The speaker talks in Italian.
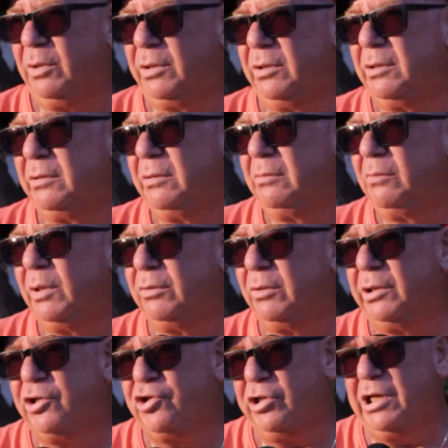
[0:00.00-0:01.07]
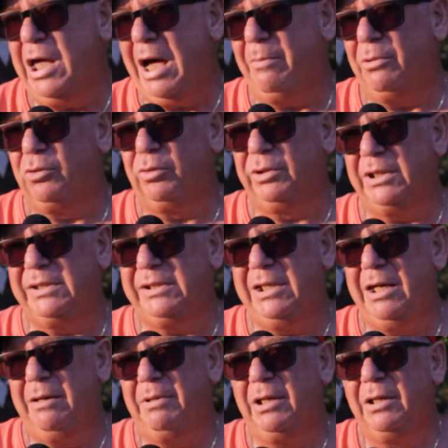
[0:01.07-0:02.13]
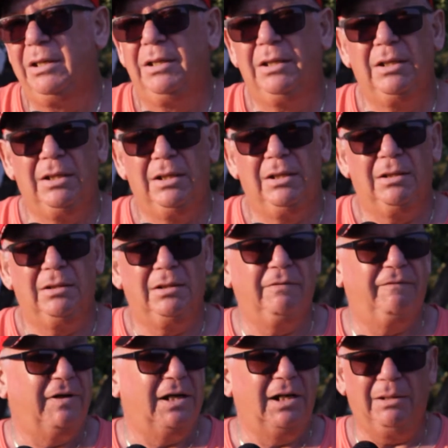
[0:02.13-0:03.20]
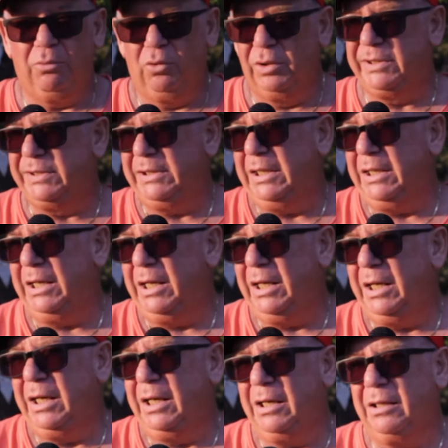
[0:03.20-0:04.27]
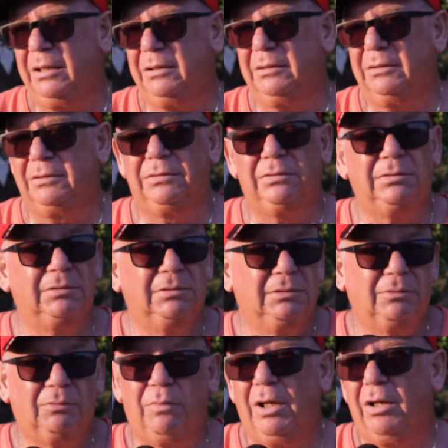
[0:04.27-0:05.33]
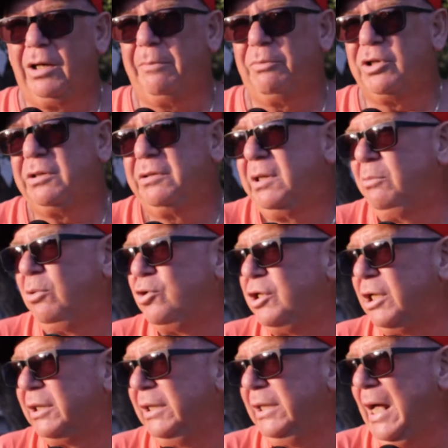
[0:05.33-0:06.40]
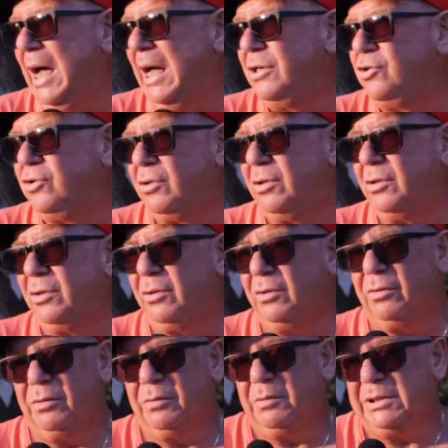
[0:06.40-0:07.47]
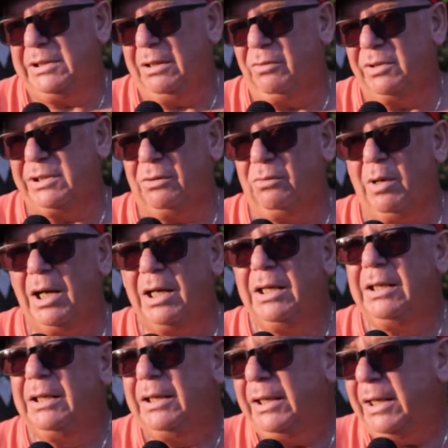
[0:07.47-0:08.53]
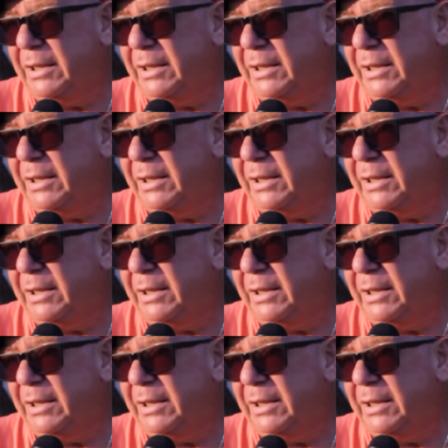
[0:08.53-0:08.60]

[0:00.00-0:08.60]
quando, quando decidiamo tutti insieme di fare le pulizie, quelle che poi tipo giardinaggio, queste cose qua. E